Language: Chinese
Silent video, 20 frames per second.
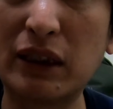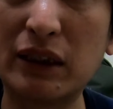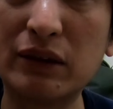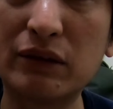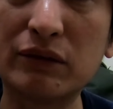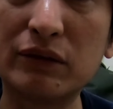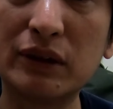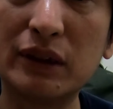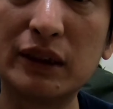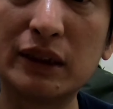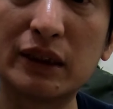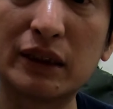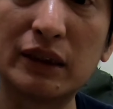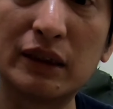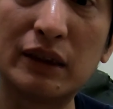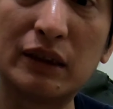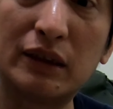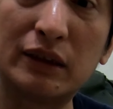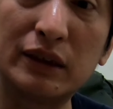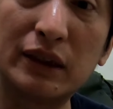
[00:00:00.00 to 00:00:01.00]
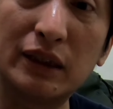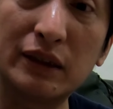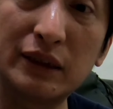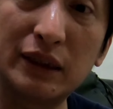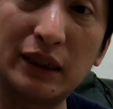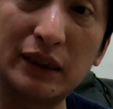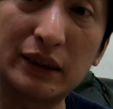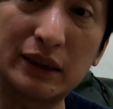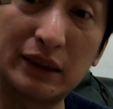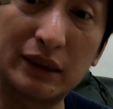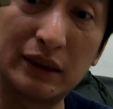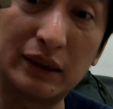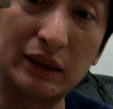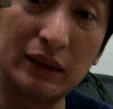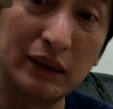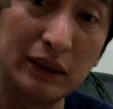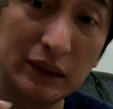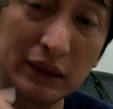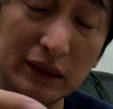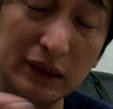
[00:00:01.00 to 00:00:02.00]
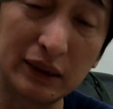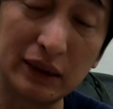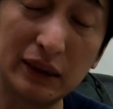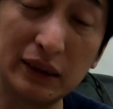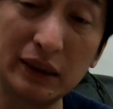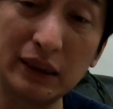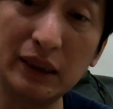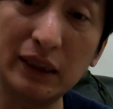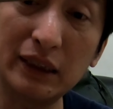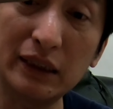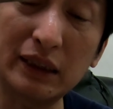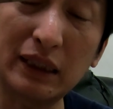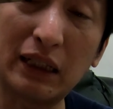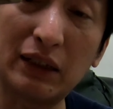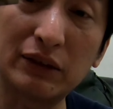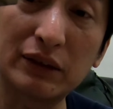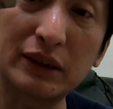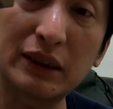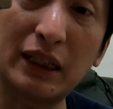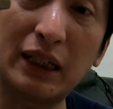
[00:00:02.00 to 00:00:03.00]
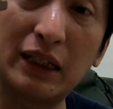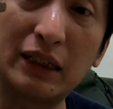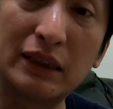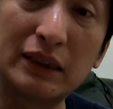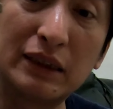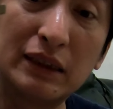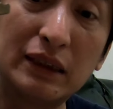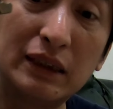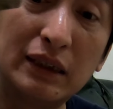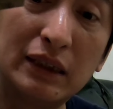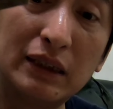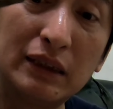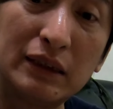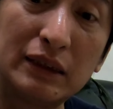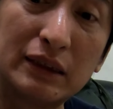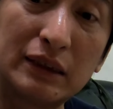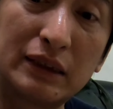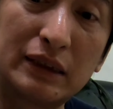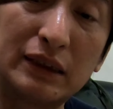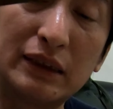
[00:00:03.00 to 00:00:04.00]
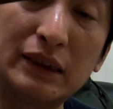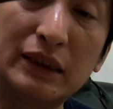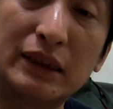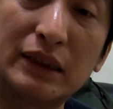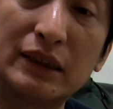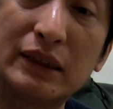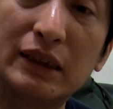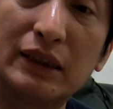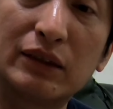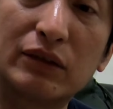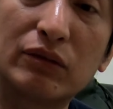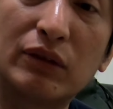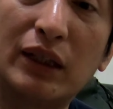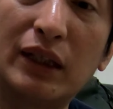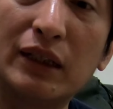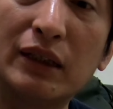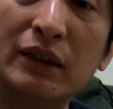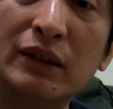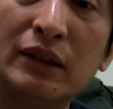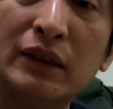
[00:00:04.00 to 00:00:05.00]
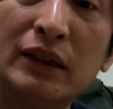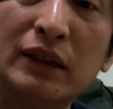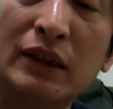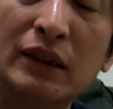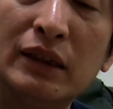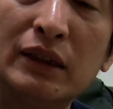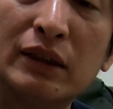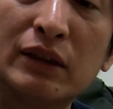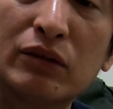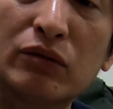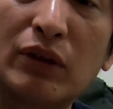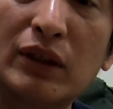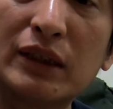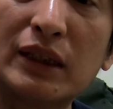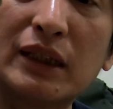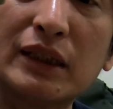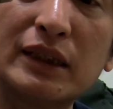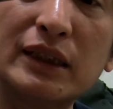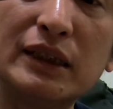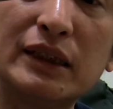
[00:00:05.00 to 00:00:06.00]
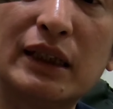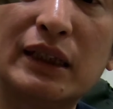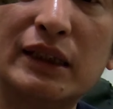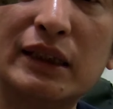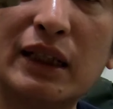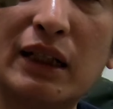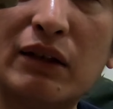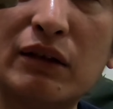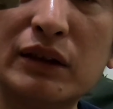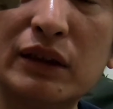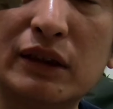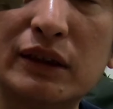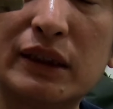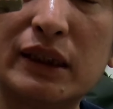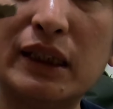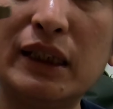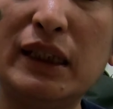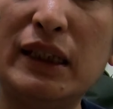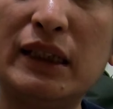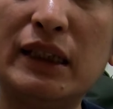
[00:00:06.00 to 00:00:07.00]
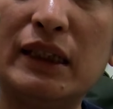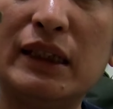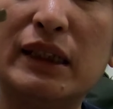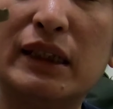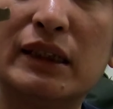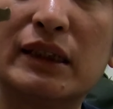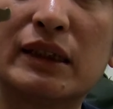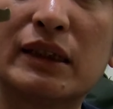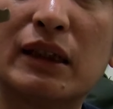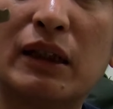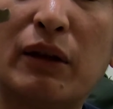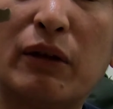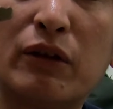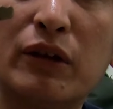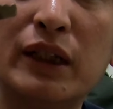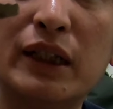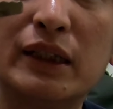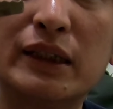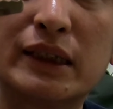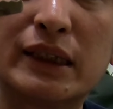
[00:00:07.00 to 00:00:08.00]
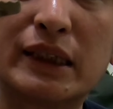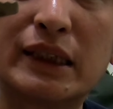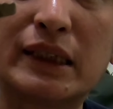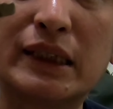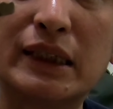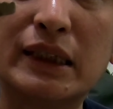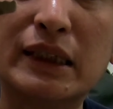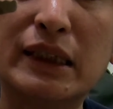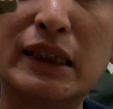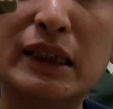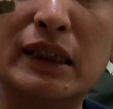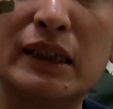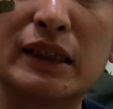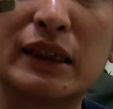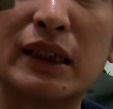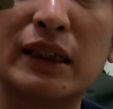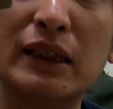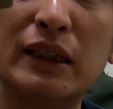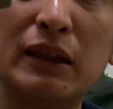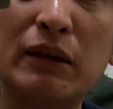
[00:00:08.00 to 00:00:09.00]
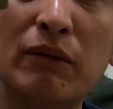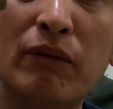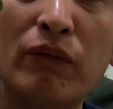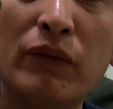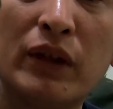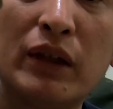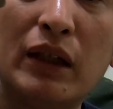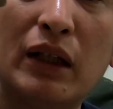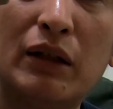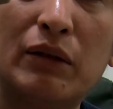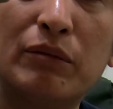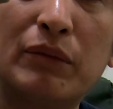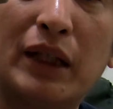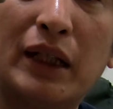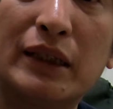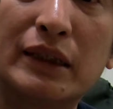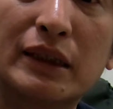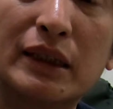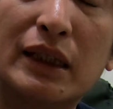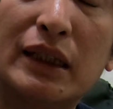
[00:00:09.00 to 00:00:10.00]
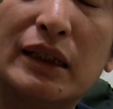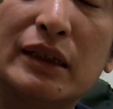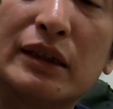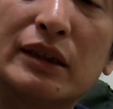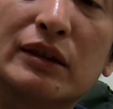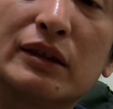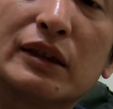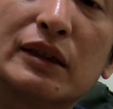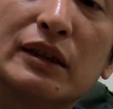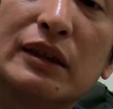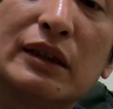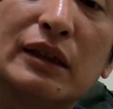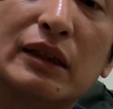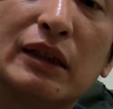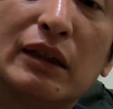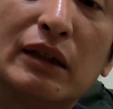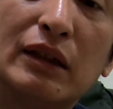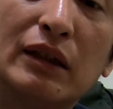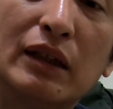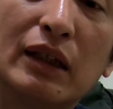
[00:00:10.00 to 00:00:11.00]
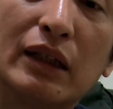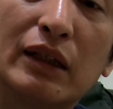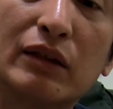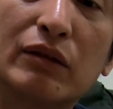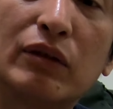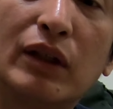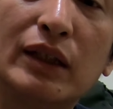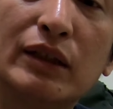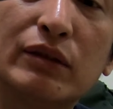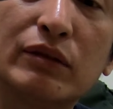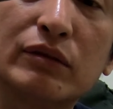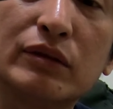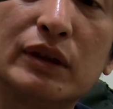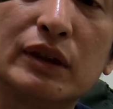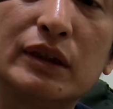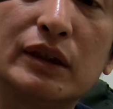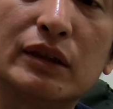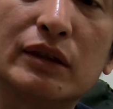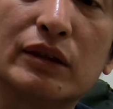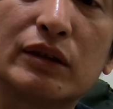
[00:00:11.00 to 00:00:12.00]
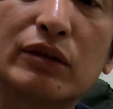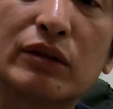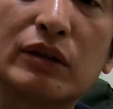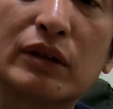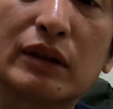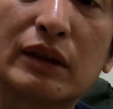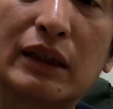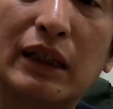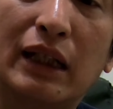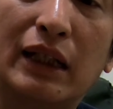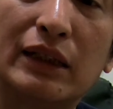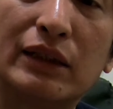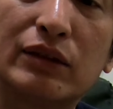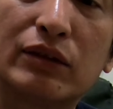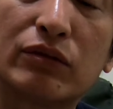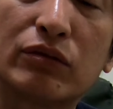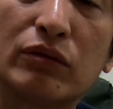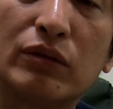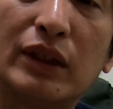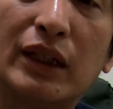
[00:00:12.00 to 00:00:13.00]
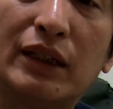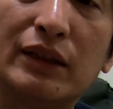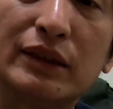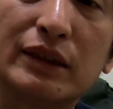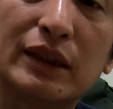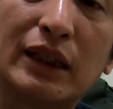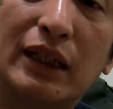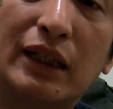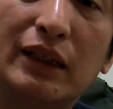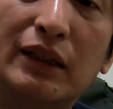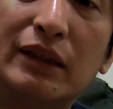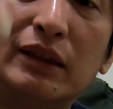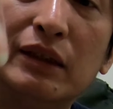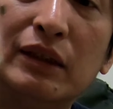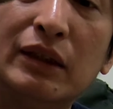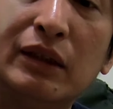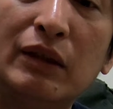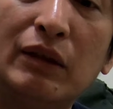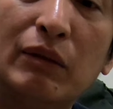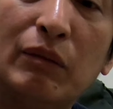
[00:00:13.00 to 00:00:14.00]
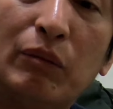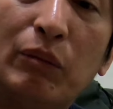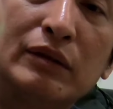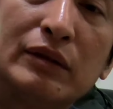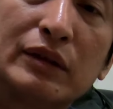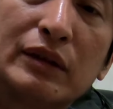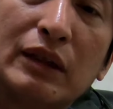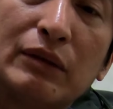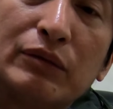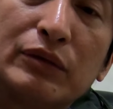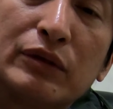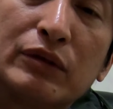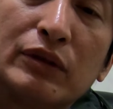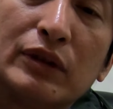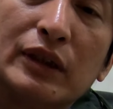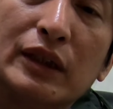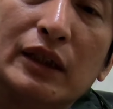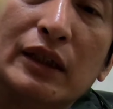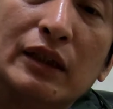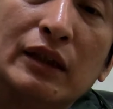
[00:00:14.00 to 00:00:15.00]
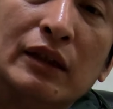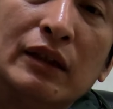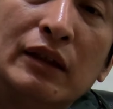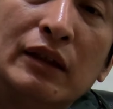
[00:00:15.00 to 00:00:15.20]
山乳的时候要这样子，直接朝上，直直的装。装上去，等一下会有气体的时候，会有嘶的声音，要马上就是很快速的就给它锁好就好了。差不多了，